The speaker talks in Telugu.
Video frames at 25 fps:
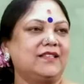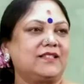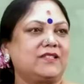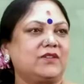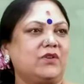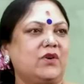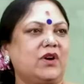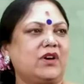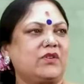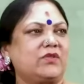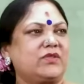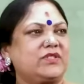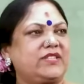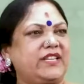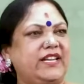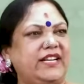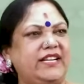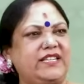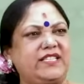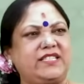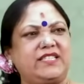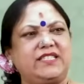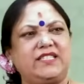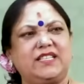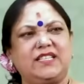సో ఆ రోజు
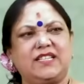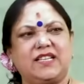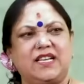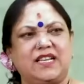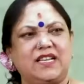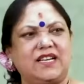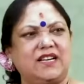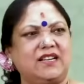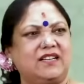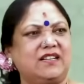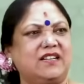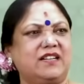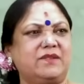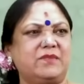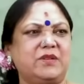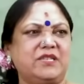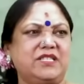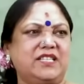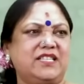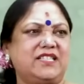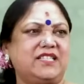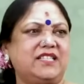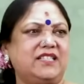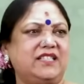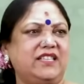ఏడ్చింది నానా హంగామా
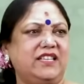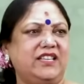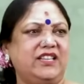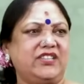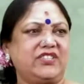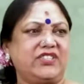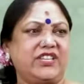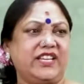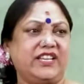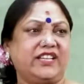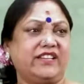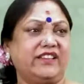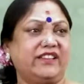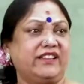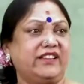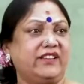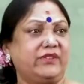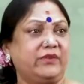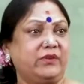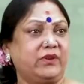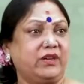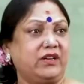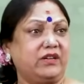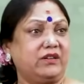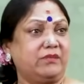చేసింది శేఖర్
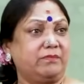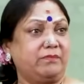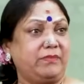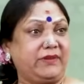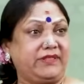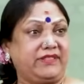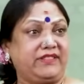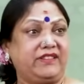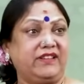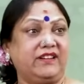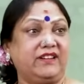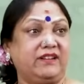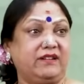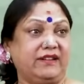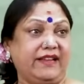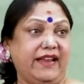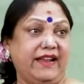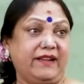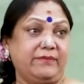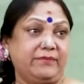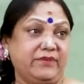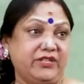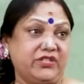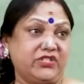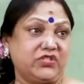గారు ఒక పెద్ద
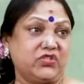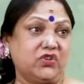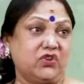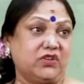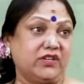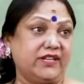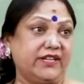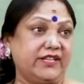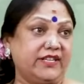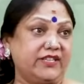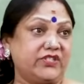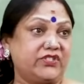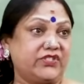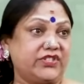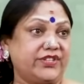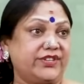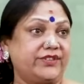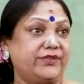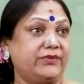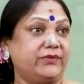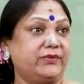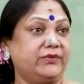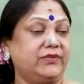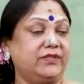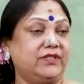క్యాడ్బరీస్ చాక్లెట్
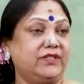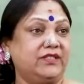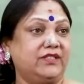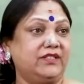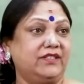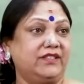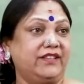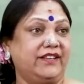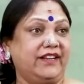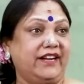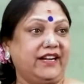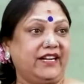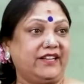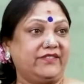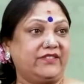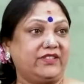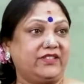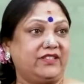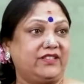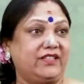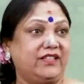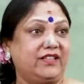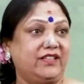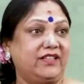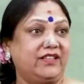ఇచ్చారు
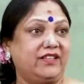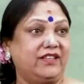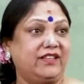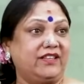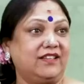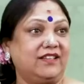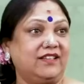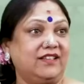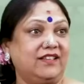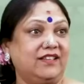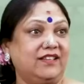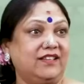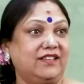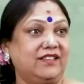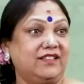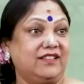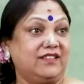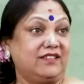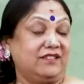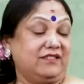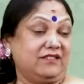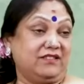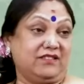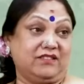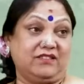ఏడవద్దని
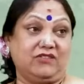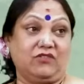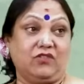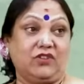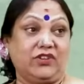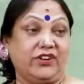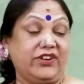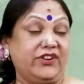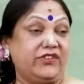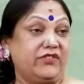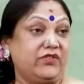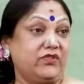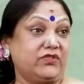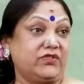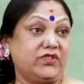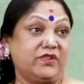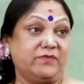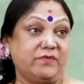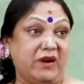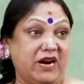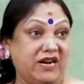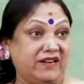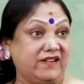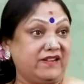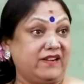ఒక రెండు రోజులు
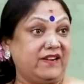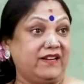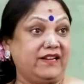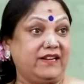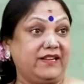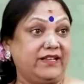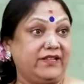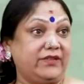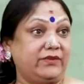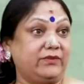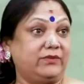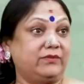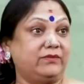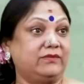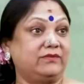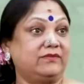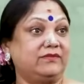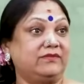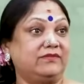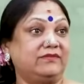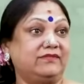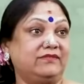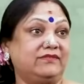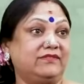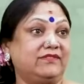మాట్లాడలేదు
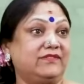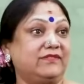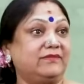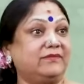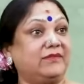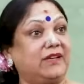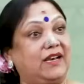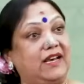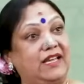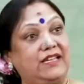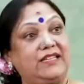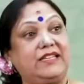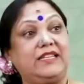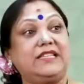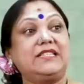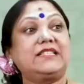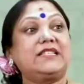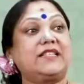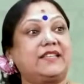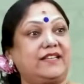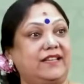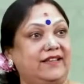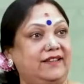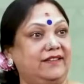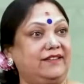అన్నీ
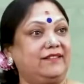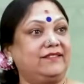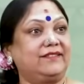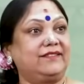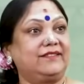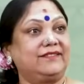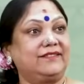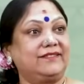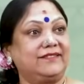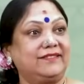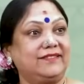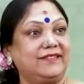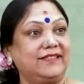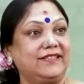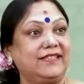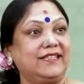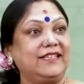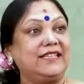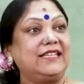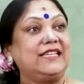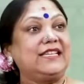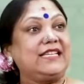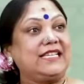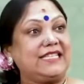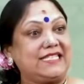జరిగాయి
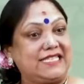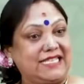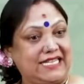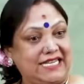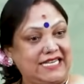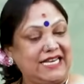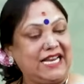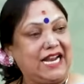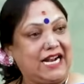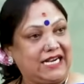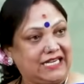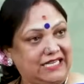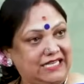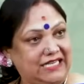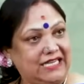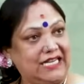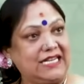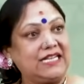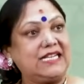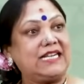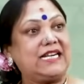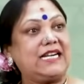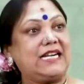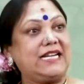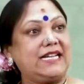జరిగి అట్లా
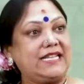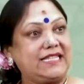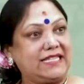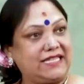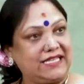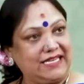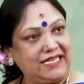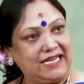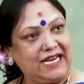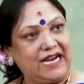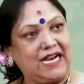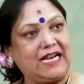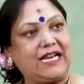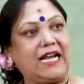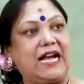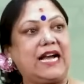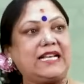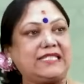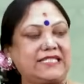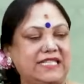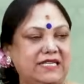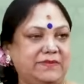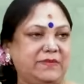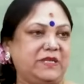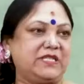గాయత్రి ఆ
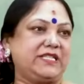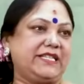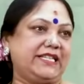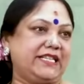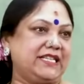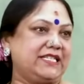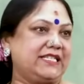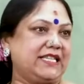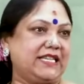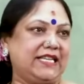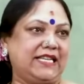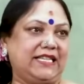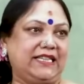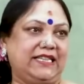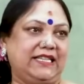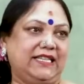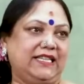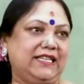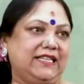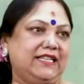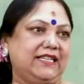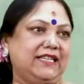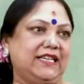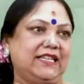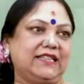సినిమా చేయడం జరిగింది
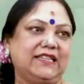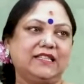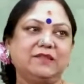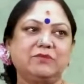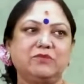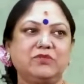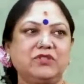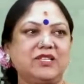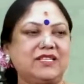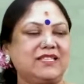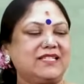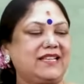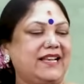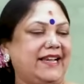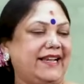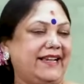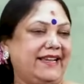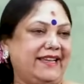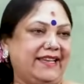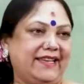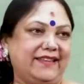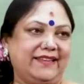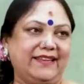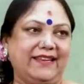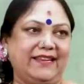అంతకుముందు అసలు
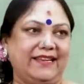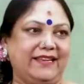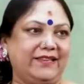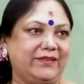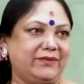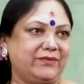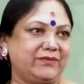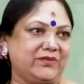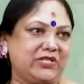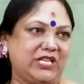ఐడియానే లేదు